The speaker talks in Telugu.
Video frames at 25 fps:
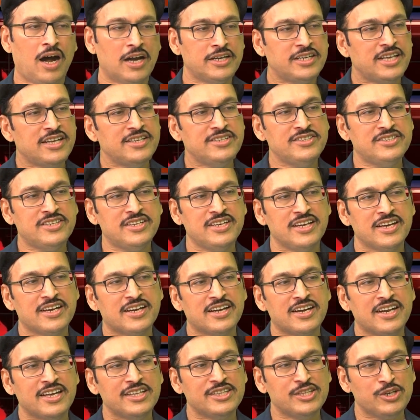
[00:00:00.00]
అటెన్షన్
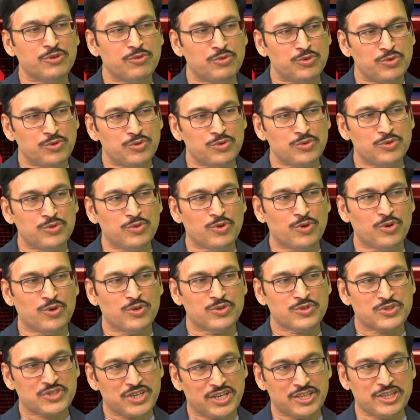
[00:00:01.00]
ఎక్కడైతే ఉంటుందో
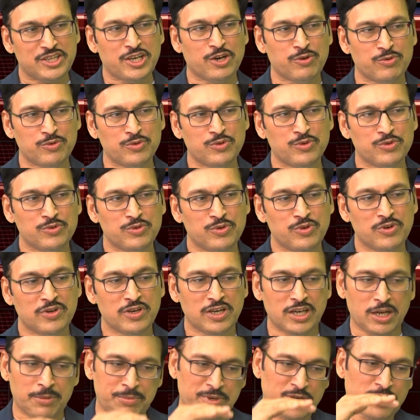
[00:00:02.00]
శ్రద్ధ ఉంటుందో
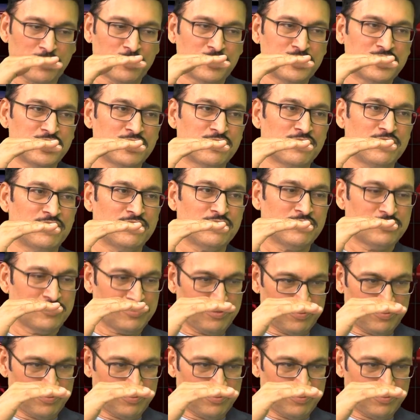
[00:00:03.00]
ఇలా పెట్టుకోండి చేతులు